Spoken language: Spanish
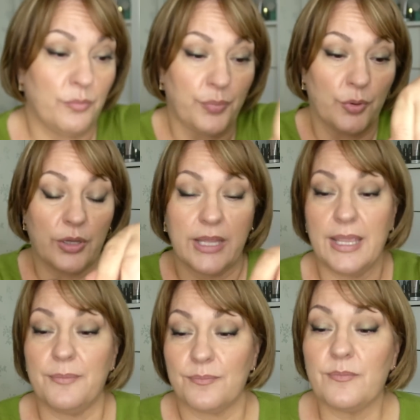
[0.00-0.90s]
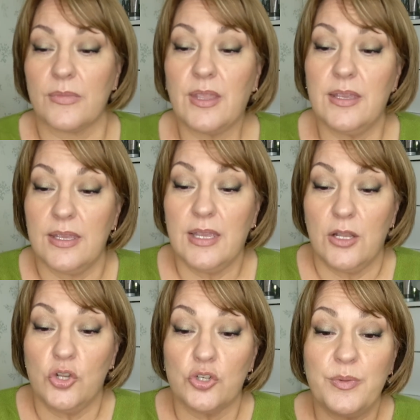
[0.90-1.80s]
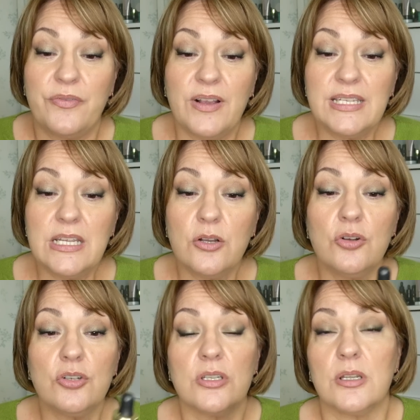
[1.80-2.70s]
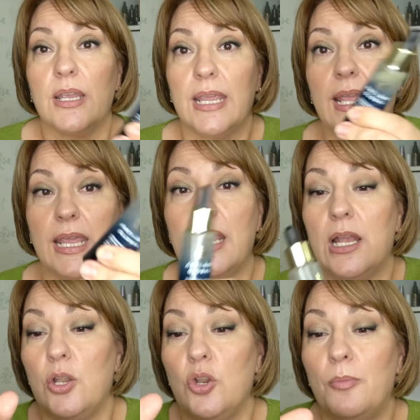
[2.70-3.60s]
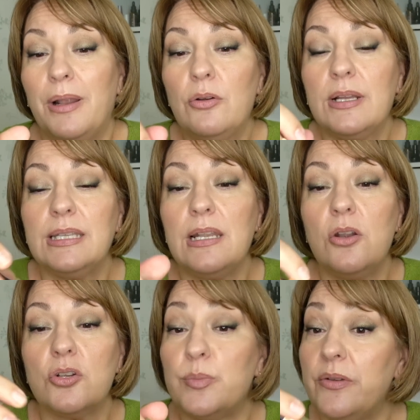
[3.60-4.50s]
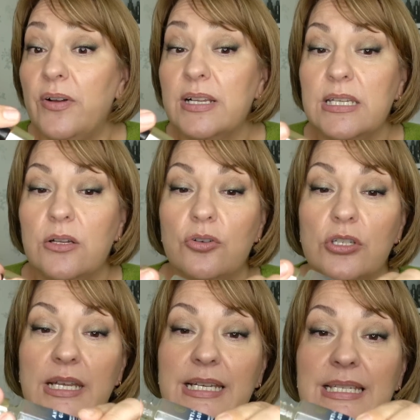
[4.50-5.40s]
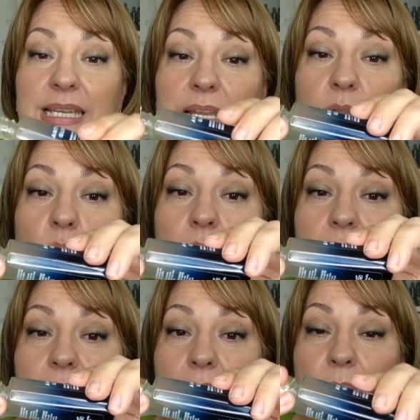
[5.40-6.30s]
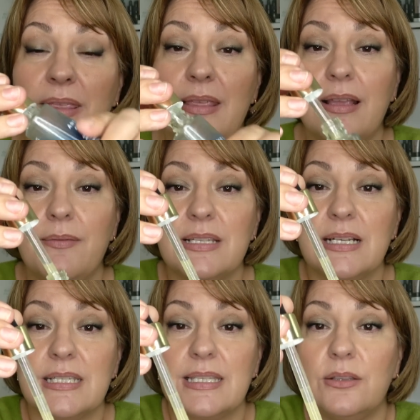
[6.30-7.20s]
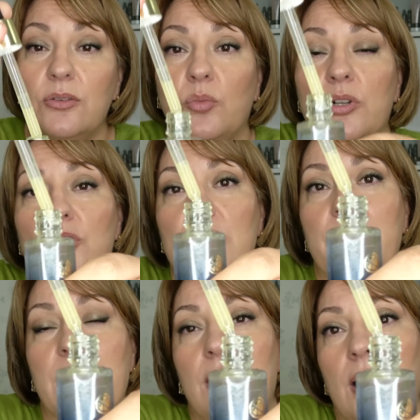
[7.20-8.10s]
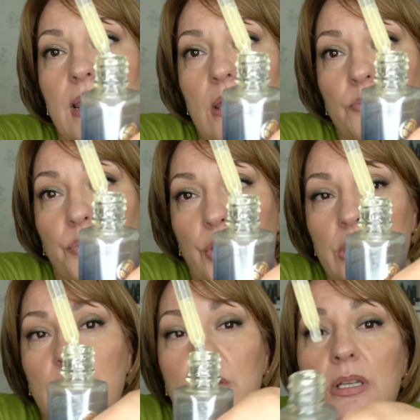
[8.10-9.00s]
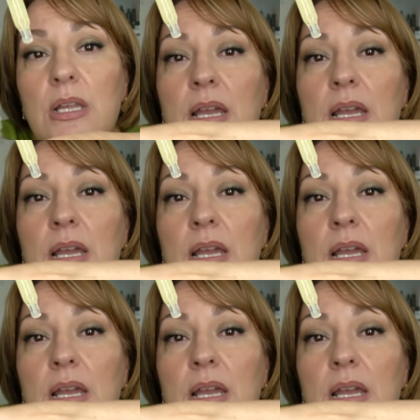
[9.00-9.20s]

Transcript: porque los bifásicos, eh, lo malo que tienen los bifásicos es que eh, a medida que vas gastando, bueno, sí, mira, ahí hay un poquito,